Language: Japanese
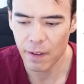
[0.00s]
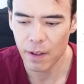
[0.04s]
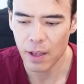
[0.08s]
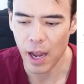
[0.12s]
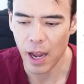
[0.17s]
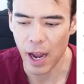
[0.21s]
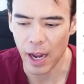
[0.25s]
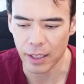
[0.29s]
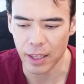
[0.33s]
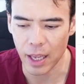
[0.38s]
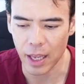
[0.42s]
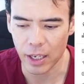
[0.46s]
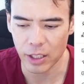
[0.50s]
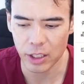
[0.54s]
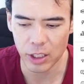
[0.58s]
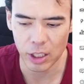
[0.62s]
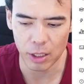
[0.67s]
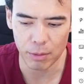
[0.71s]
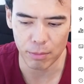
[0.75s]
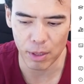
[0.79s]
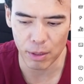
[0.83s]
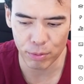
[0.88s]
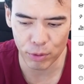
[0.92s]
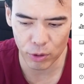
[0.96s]
新しい
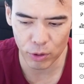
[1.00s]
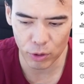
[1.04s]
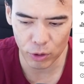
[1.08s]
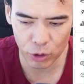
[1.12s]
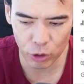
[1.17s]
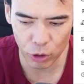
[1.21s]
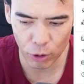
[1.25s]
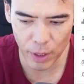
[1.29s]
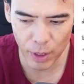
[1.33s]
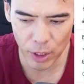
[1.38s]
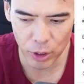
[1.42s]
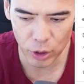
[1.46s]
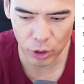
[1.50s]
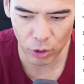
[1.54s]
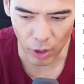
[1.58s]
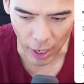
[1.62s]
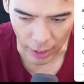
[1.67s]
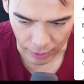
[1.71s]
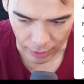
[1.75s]
身分証明書、